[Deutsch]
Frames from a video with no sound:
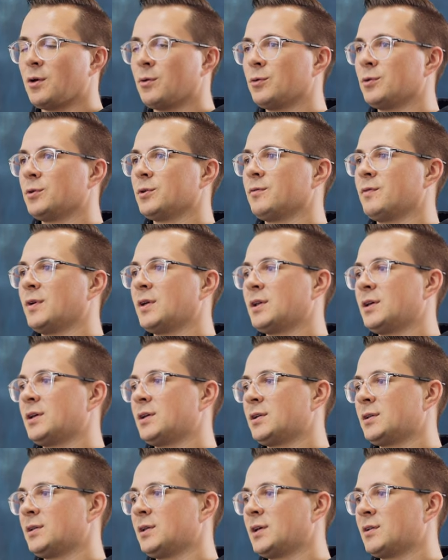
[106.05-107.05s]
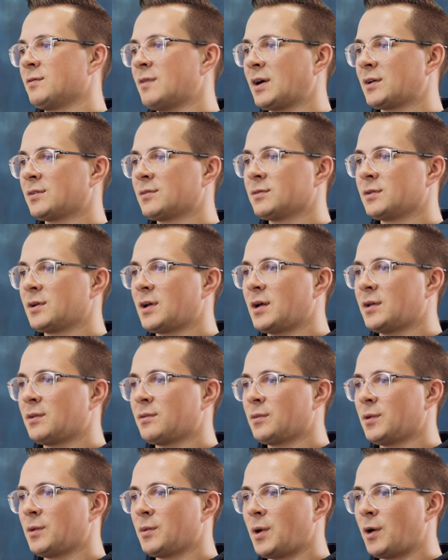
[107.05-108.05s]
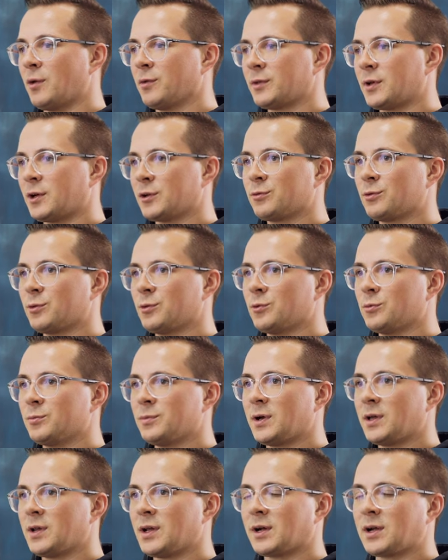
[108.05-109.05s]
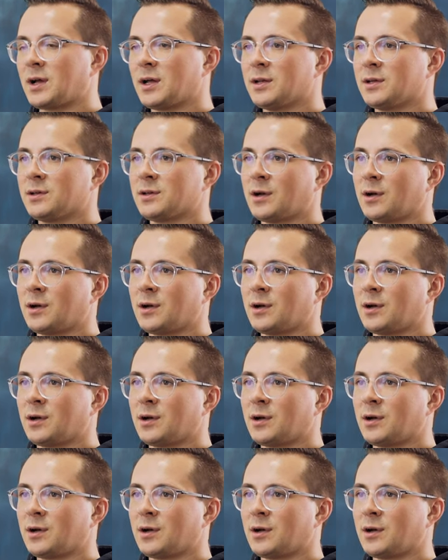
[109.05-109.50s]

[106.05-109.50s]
Und wenn ich nicht wachsen kann im Auftragsvolumen her, dann kann ich